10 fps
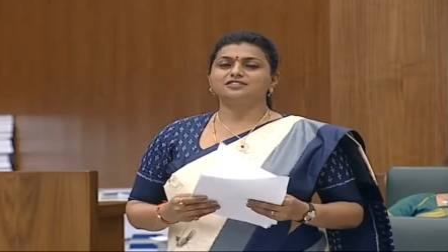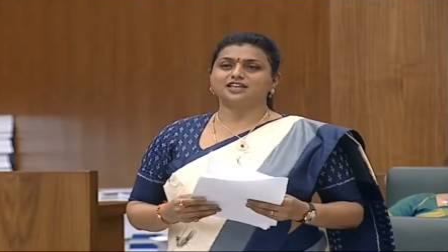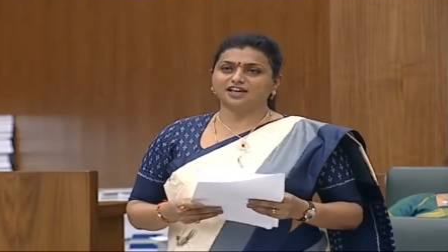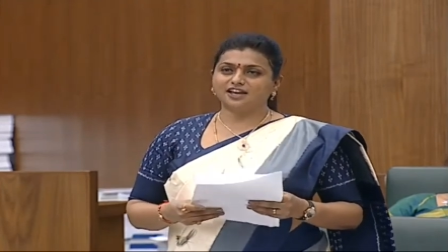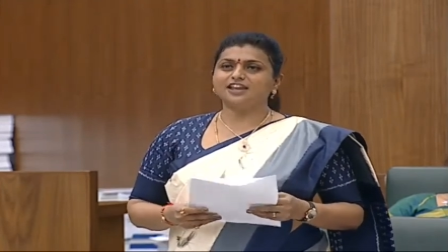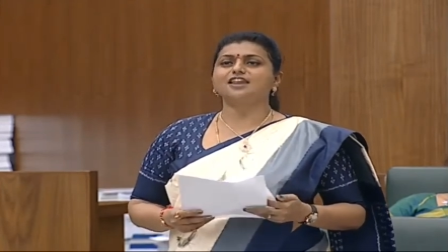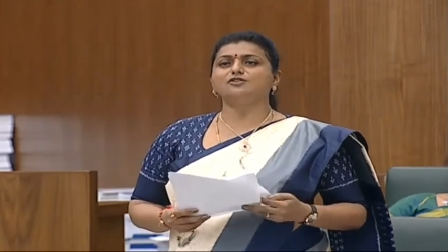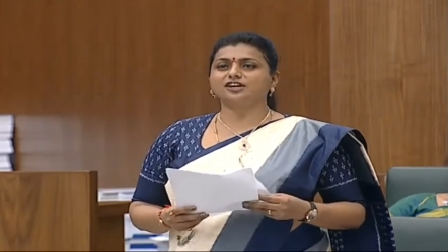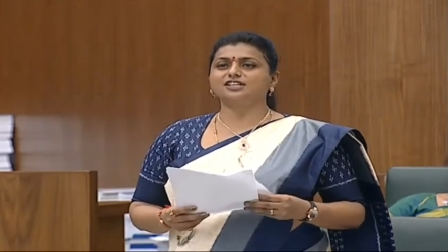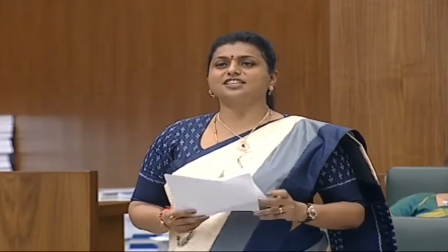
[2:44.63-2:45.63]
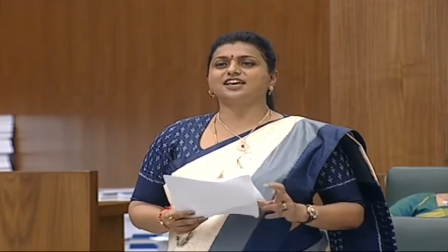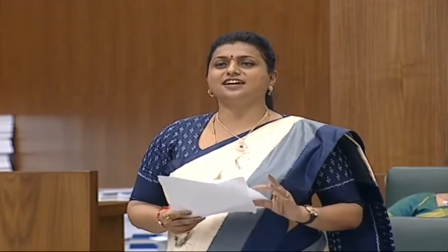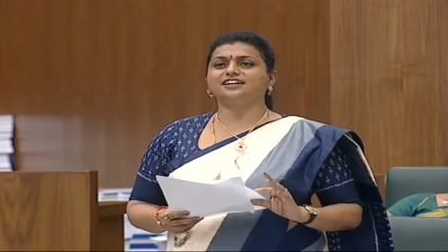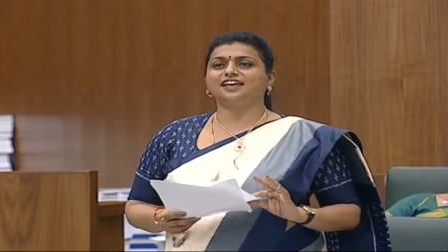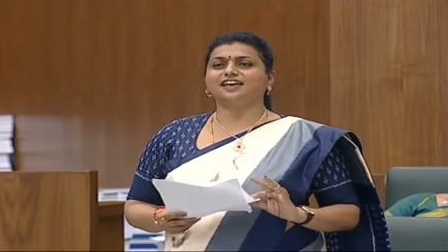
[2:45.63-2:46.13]
జగనన్నను
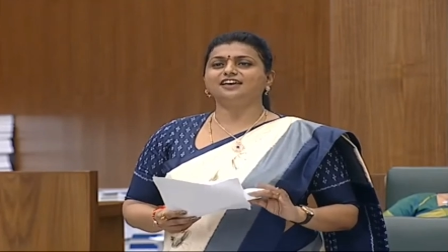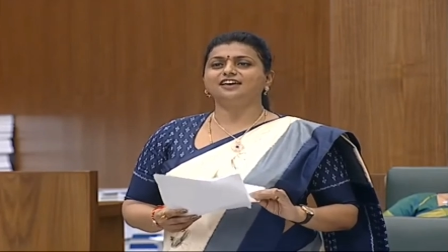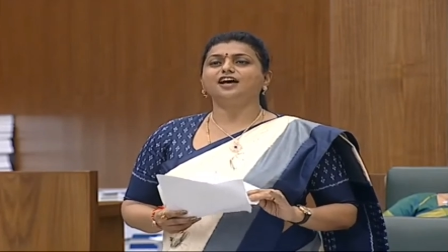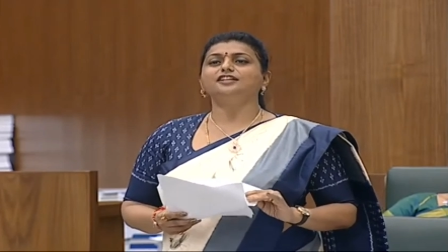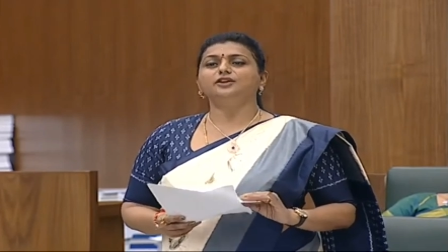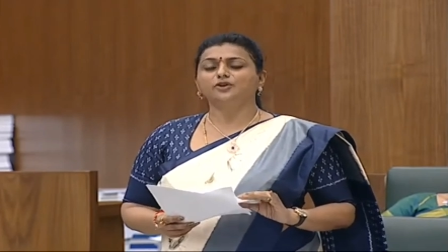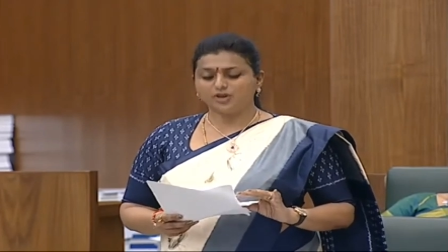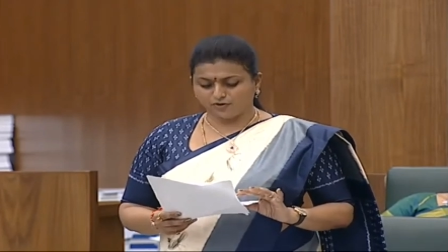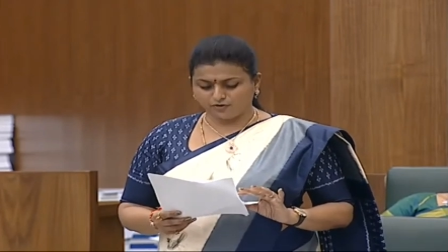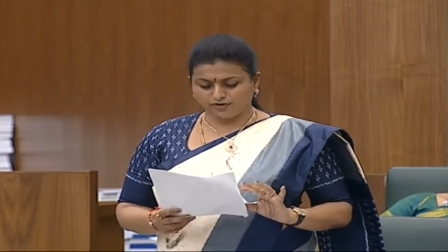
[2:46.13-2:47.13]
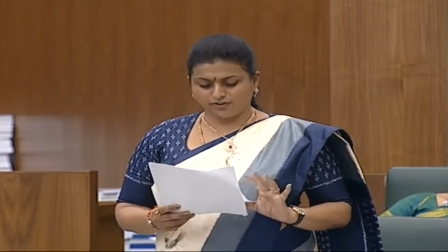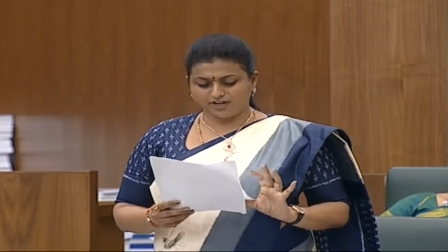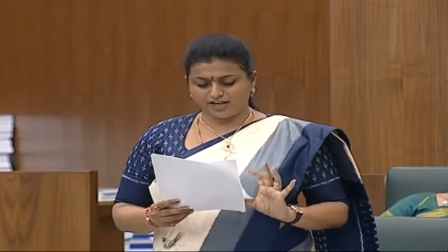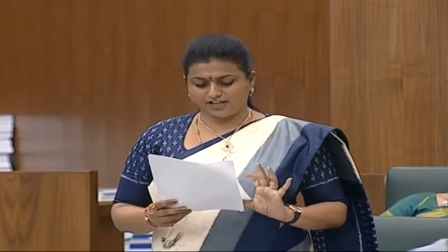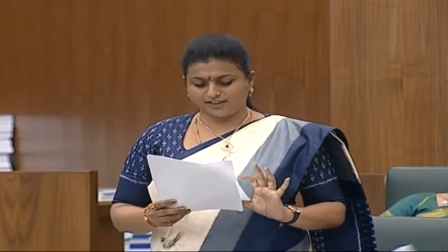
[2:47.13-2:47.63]
ఓడిస్తారంటే అందరూ
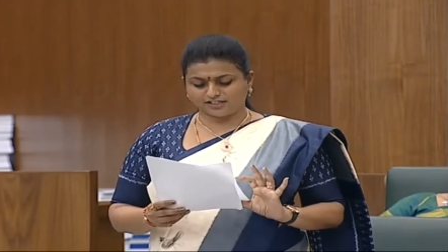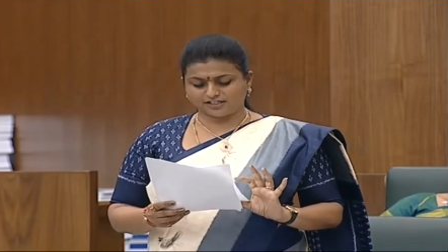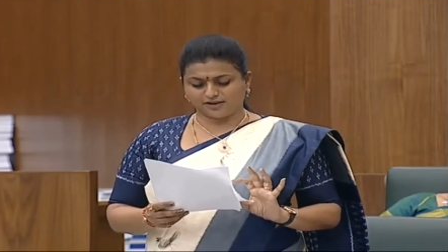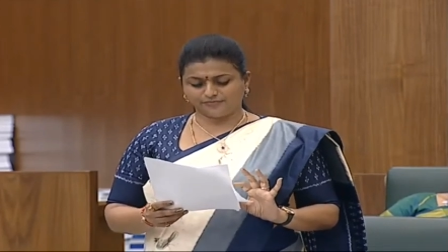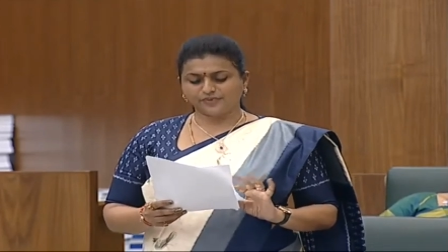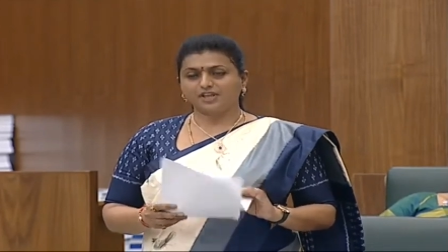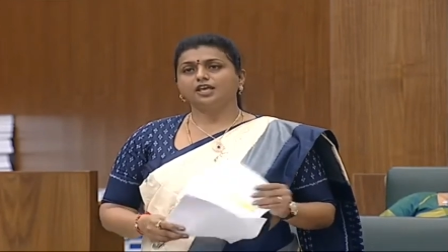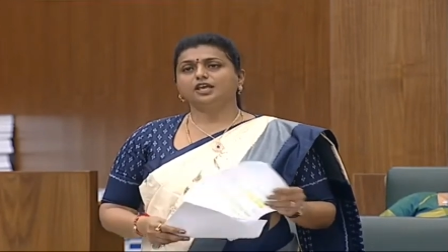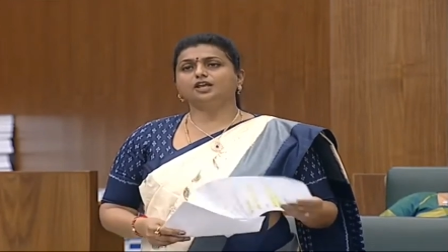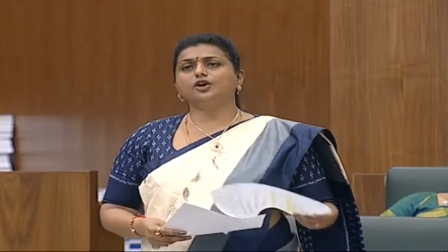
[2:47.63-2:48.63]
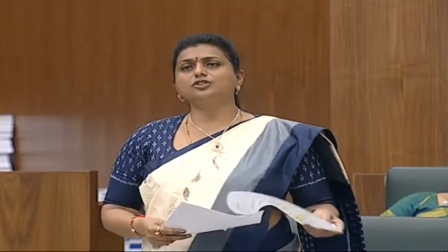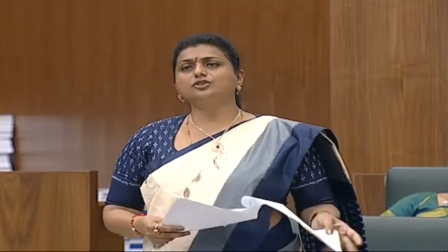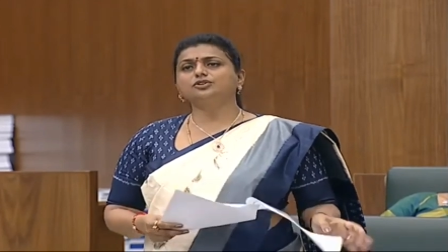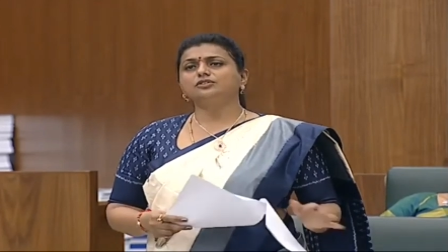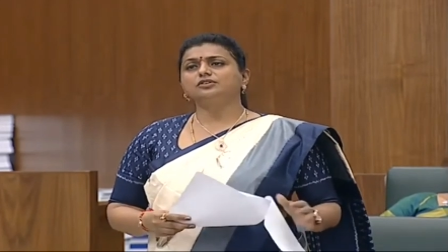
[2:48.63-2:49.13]
నవ్వుకుంటున్నారు అధ్యక్ష ఈరోజు